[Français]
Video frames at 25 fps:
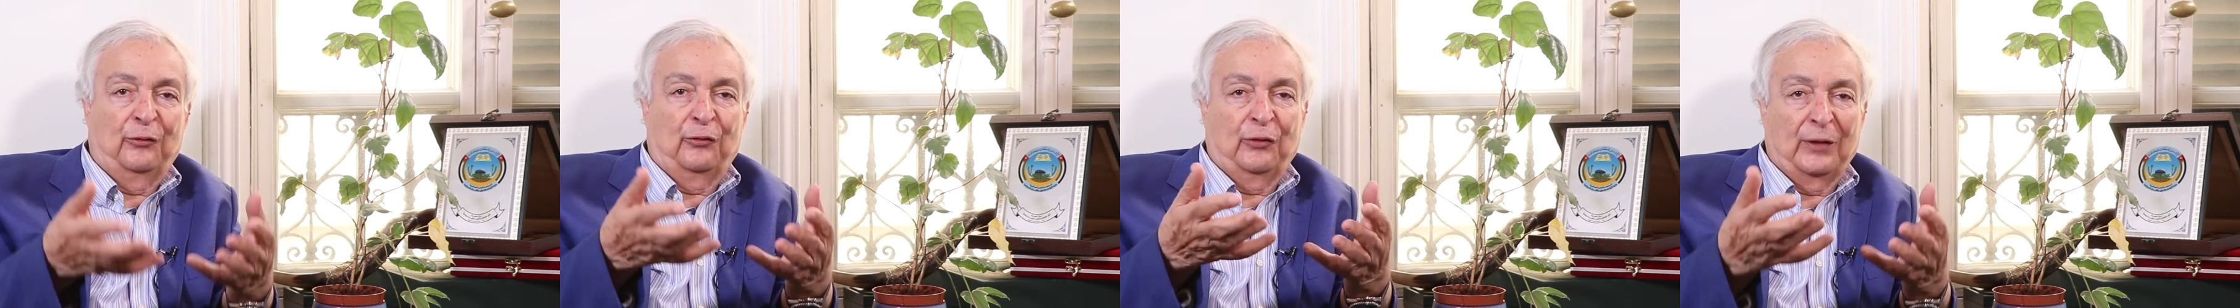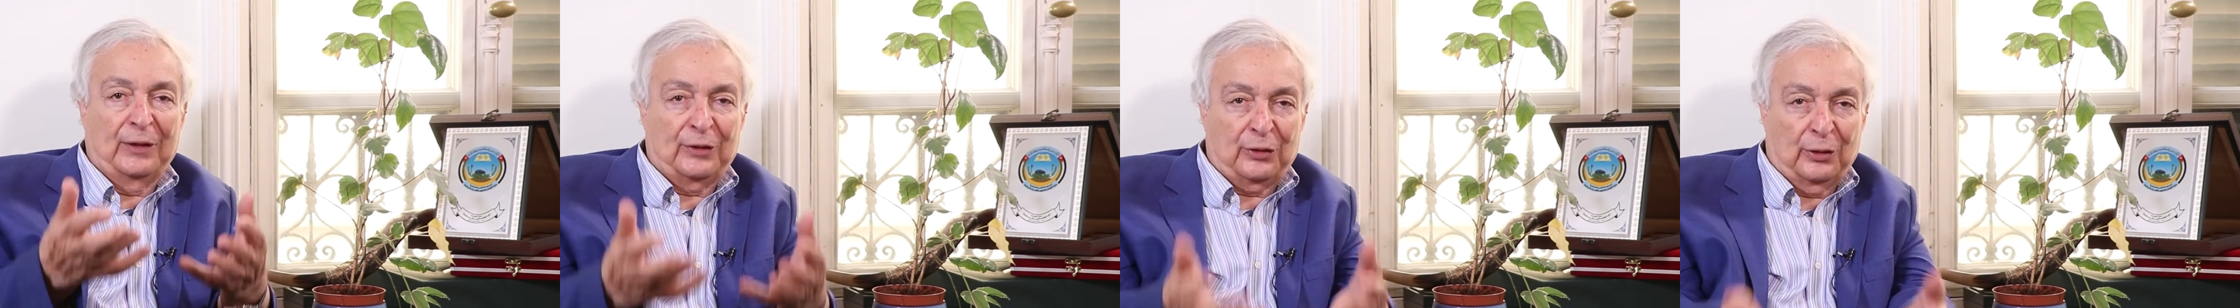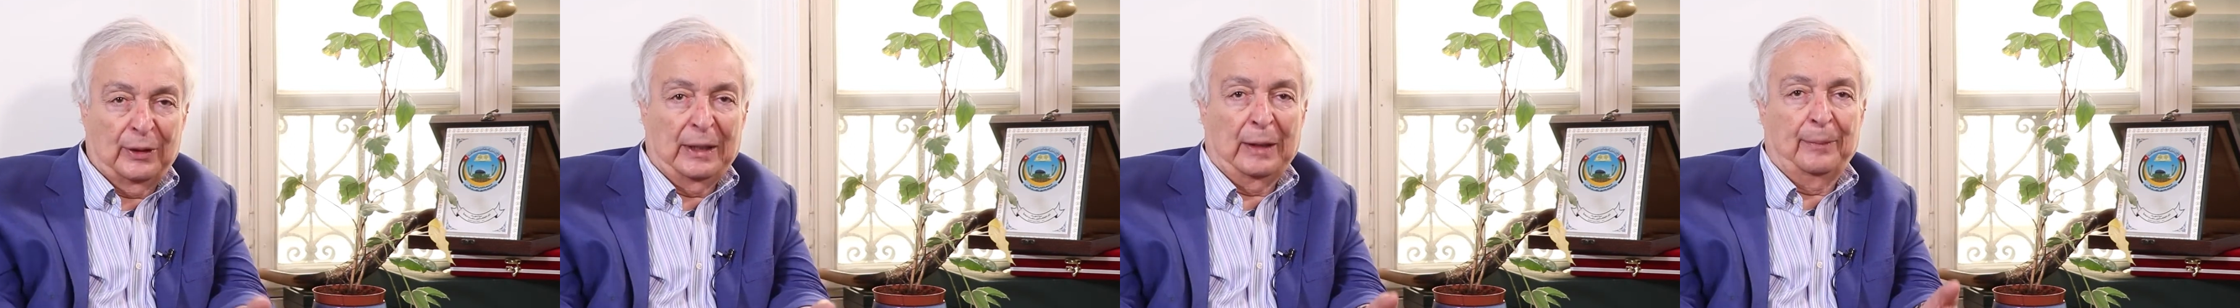
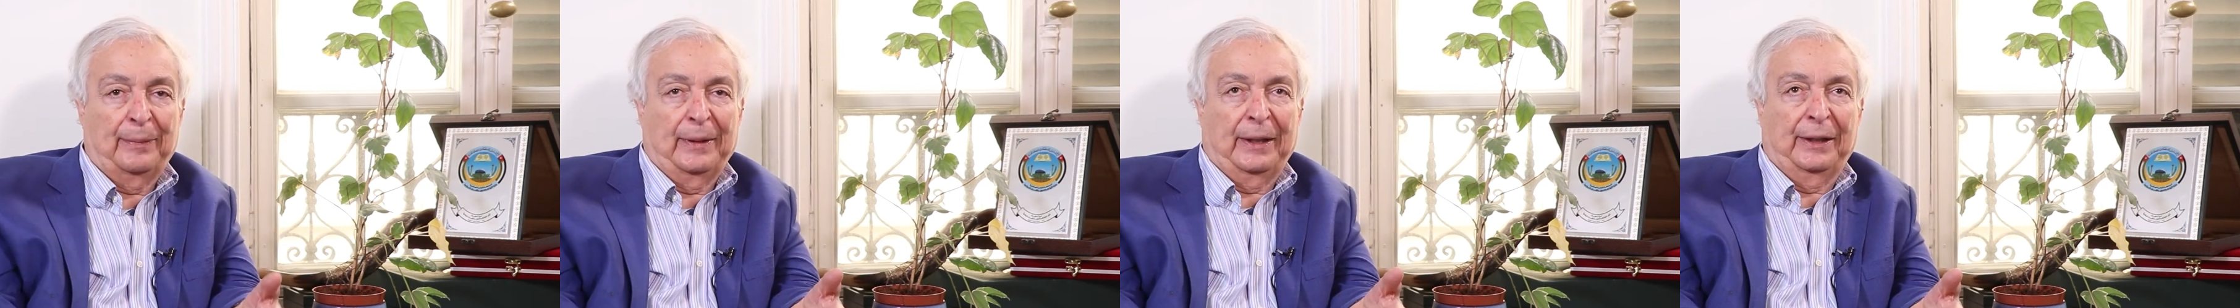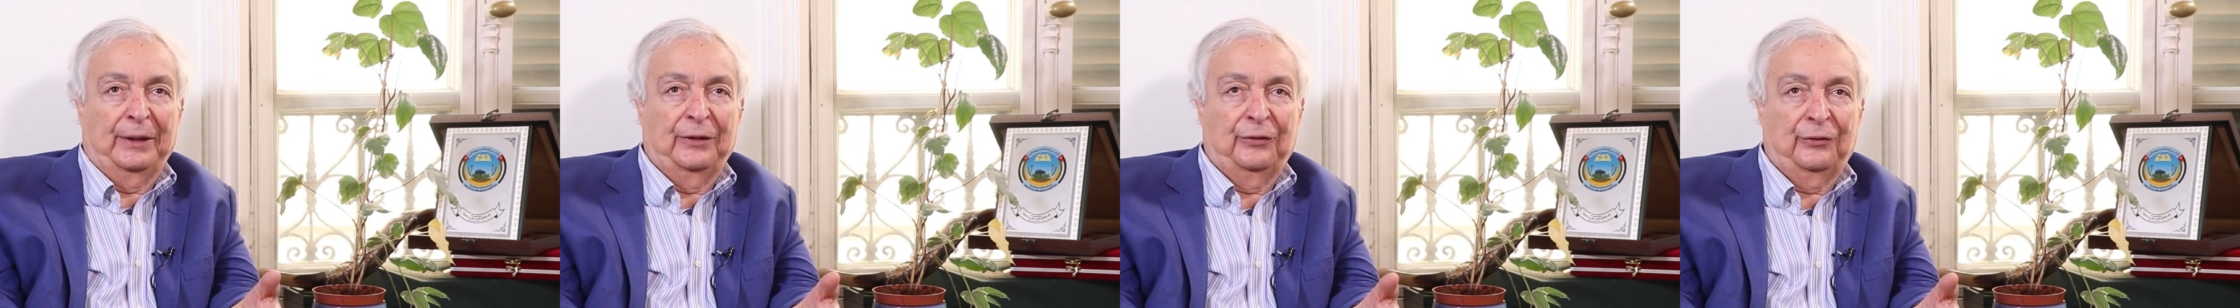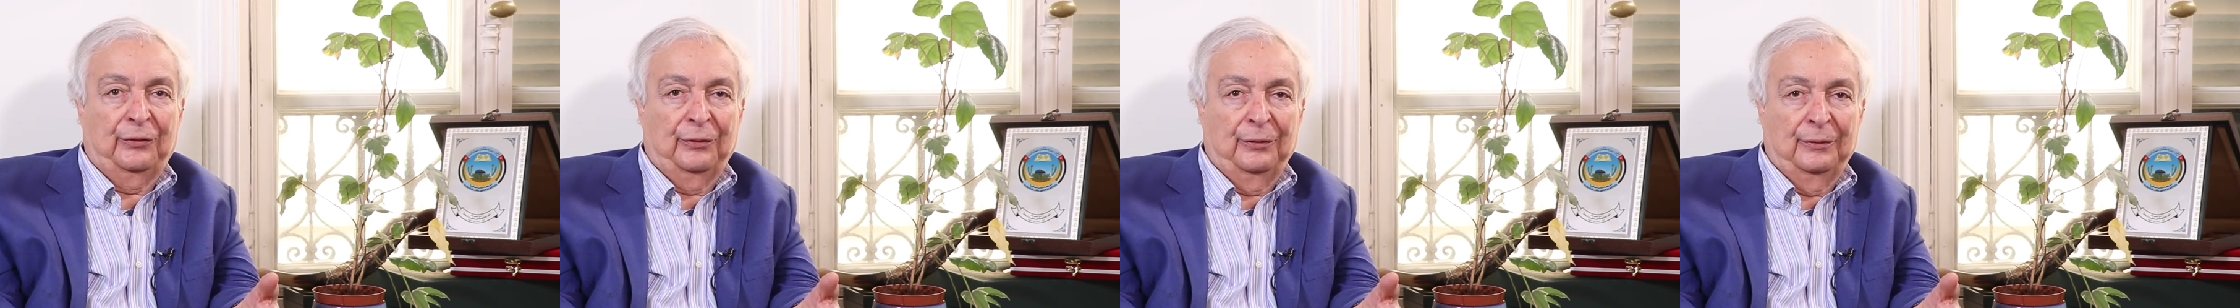fait son
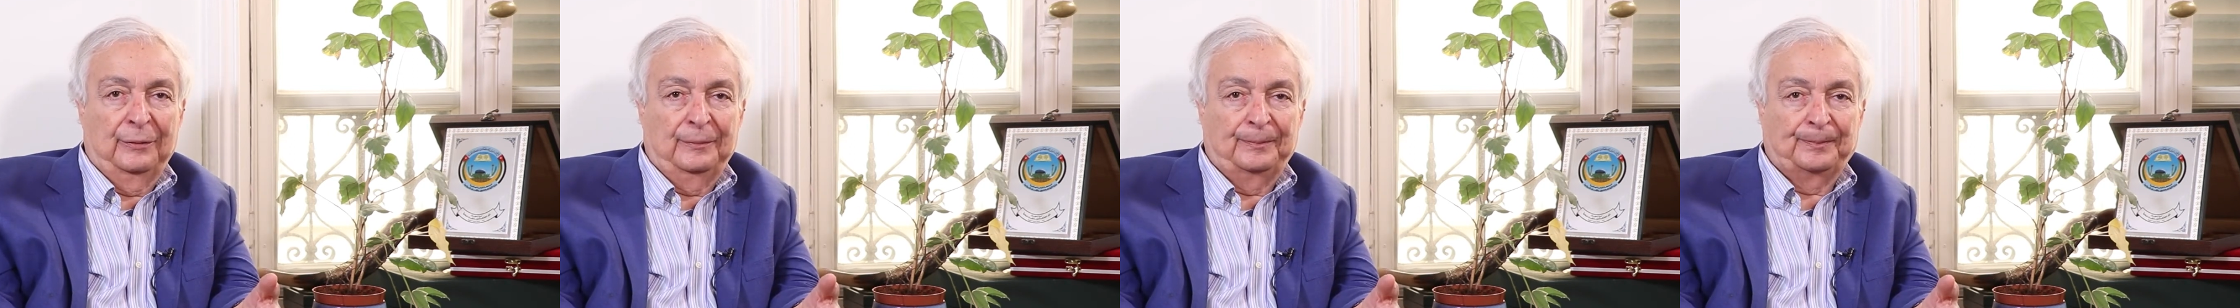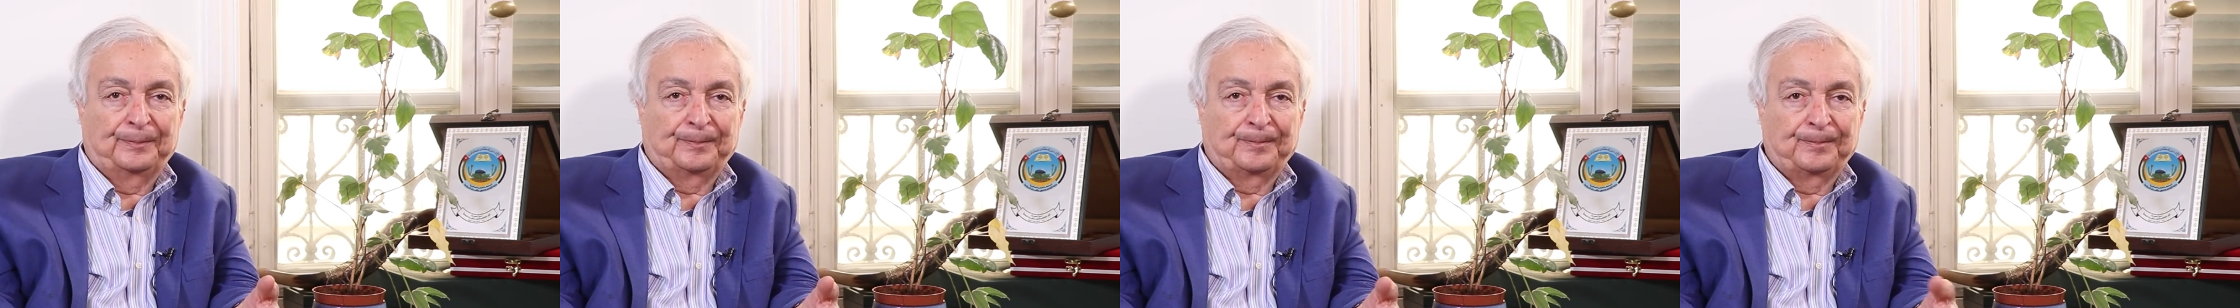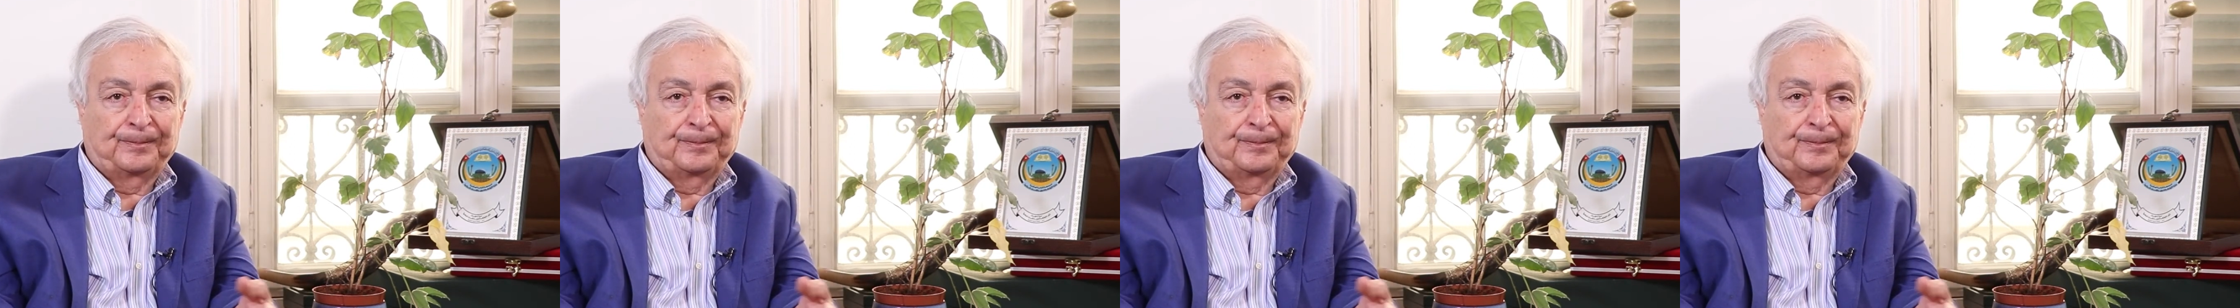apparition